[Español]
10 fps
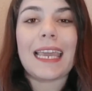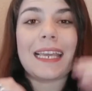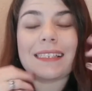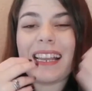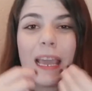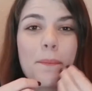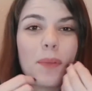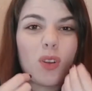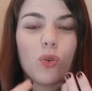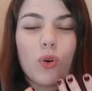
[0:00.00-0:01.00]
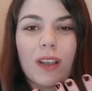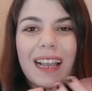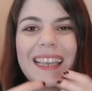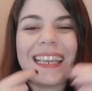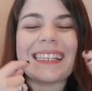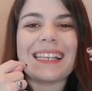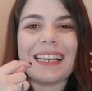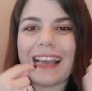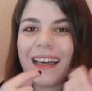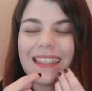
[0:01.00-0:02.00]
que se les produzca y que
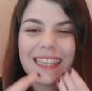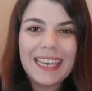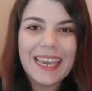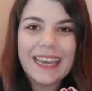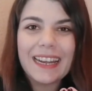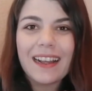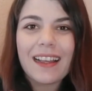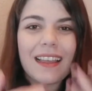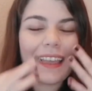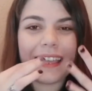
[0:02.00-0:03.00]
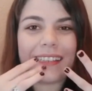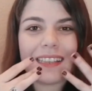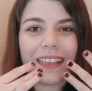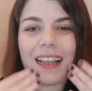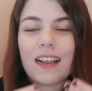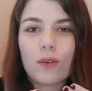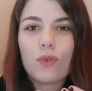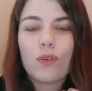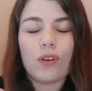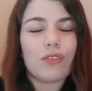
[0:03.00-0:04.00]
se les adhiera ese
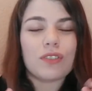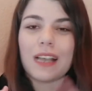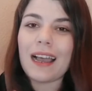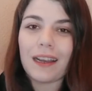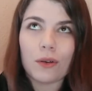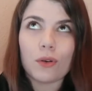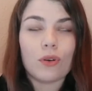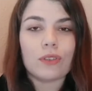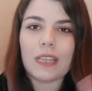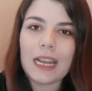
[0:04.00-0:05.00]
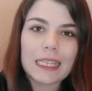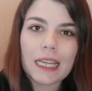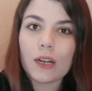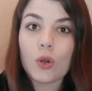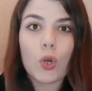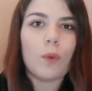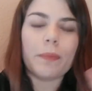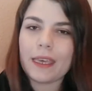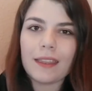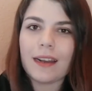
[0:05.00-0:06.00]
cálculo sarro,
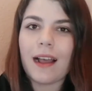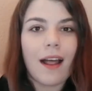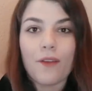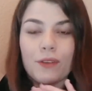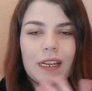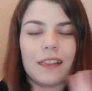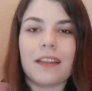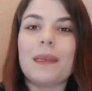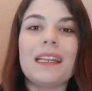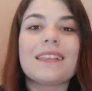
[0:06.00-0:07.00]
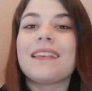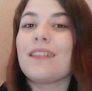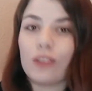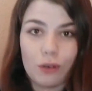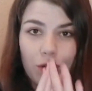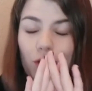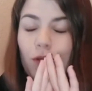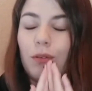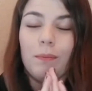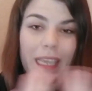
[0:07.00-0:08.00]
tártaro, piedra, al final termina siendo
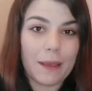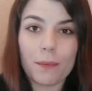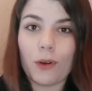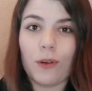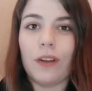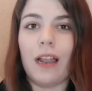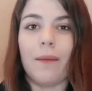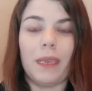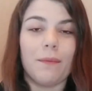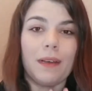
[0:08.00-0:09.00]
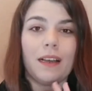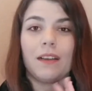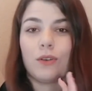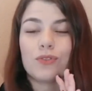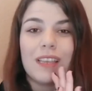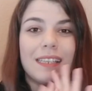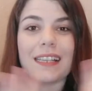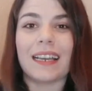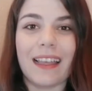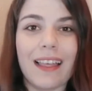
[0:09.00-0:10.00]
lo mismo, la misma cosa
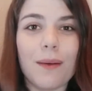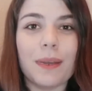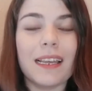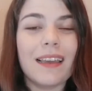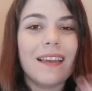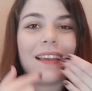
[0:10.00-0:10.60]
desagradable